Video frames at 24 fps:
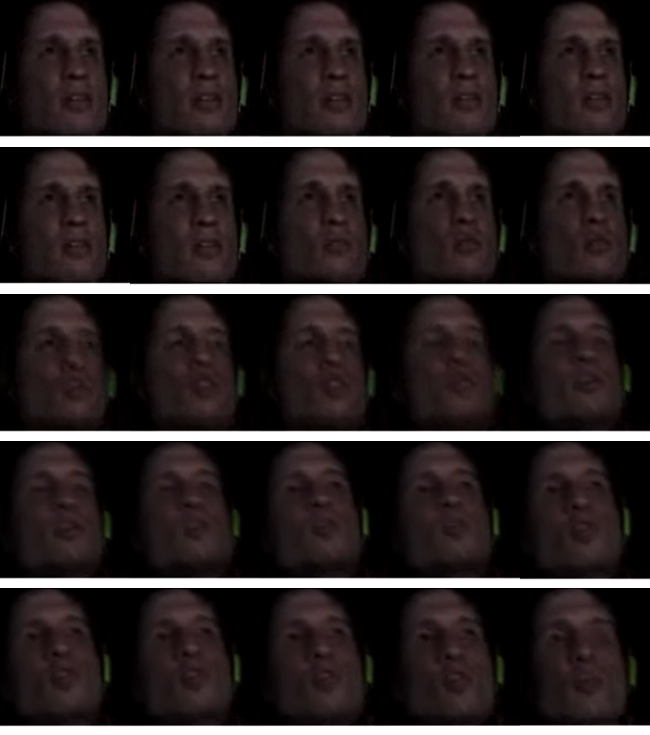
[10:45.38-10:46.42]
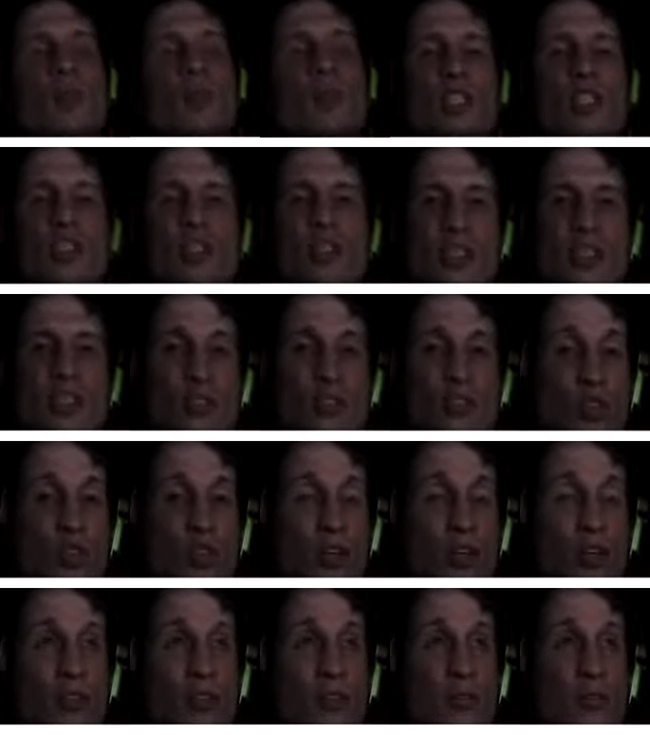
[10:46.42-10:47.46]
Ultimate Mortal Kombat 3
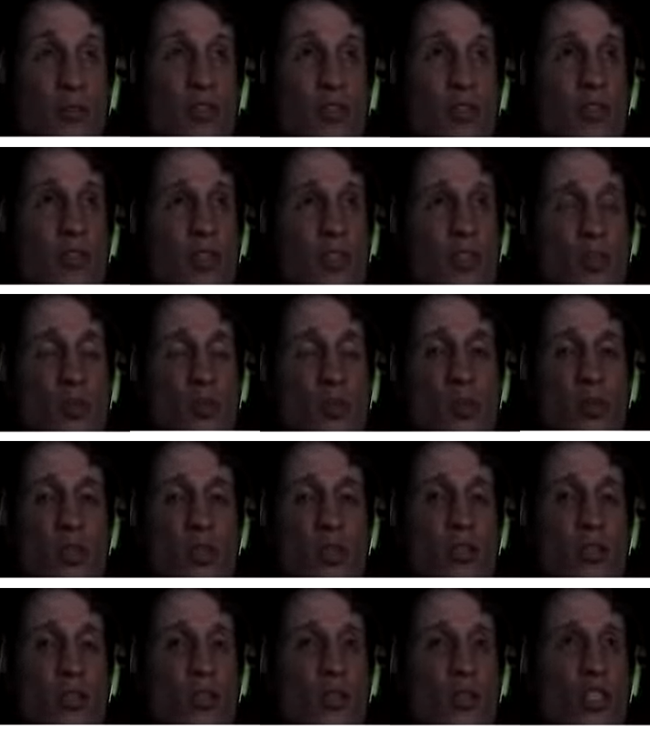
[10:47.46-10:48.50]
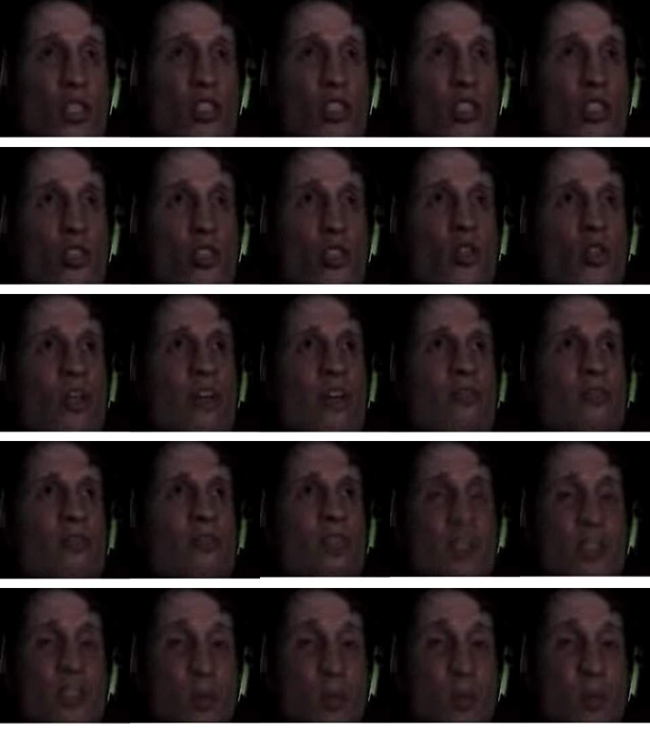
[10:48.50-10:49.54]
jogava muita versão Trilogy, jogava
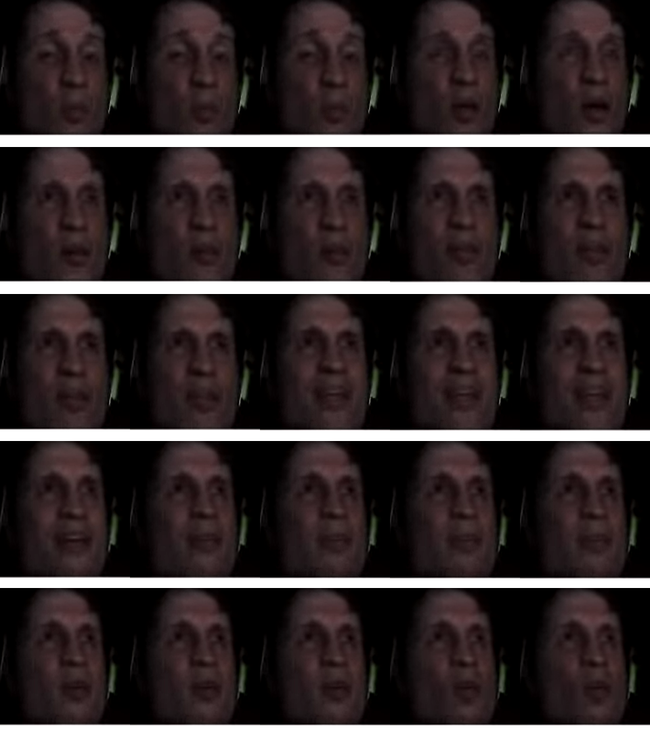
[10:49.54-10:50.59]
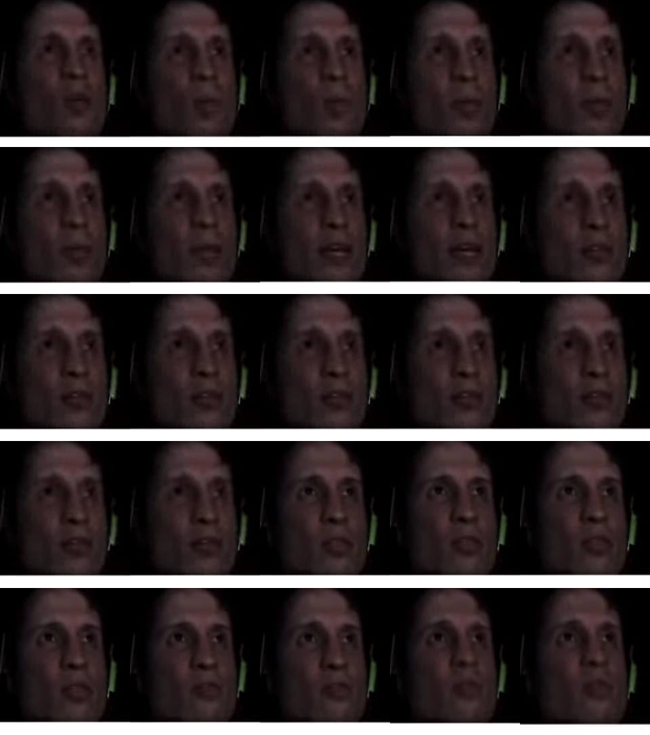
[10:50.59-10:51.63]
versão Mami, ele era bem completo
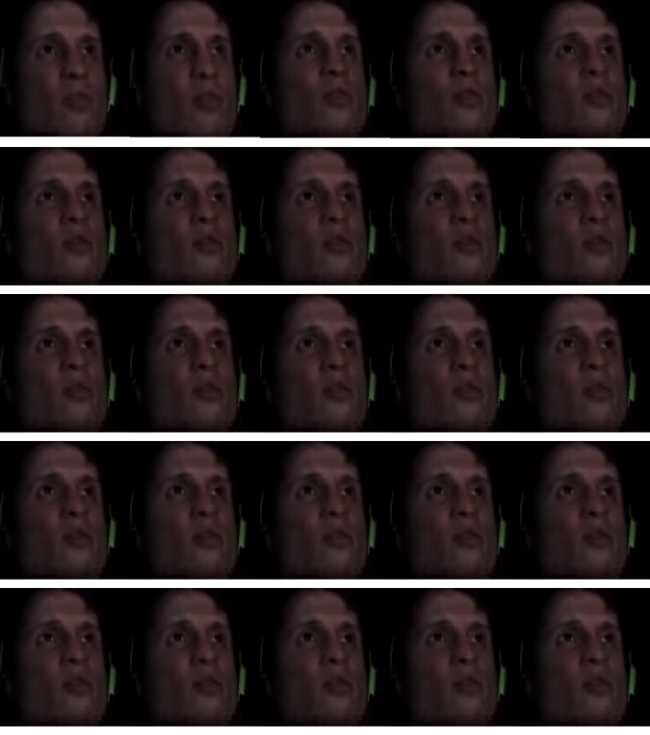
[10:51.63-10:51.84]
mesmo.